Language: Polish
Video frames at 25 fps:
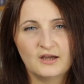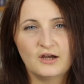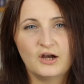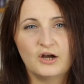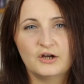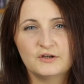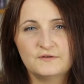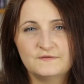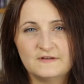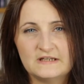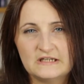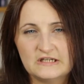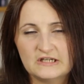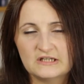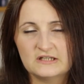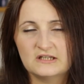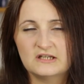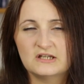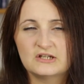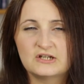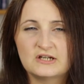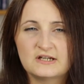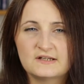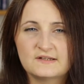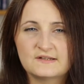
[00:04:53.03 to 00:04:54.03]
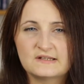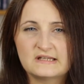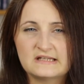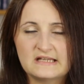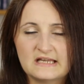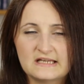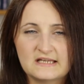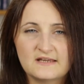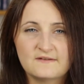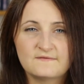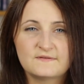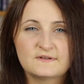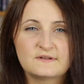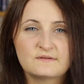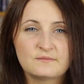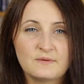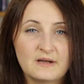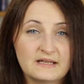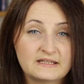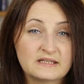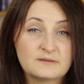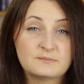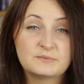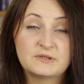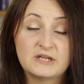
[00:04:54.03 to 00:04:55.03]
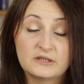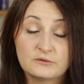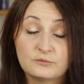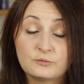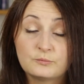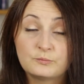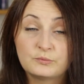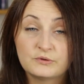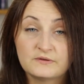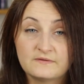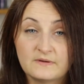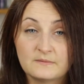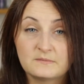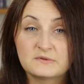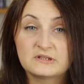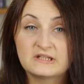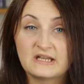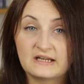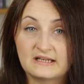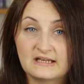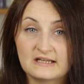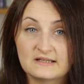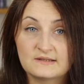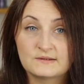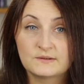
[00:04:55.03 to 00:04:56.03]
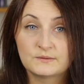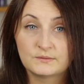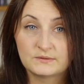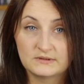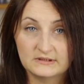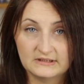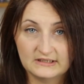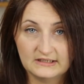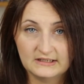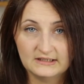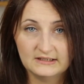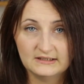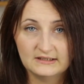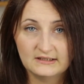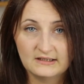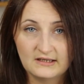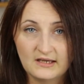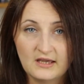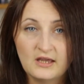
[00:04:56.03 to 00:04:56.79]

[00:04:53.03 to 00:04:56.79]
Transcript: Oświadczenie, jeżeli zostanie wysłane przed upływem 14 dni,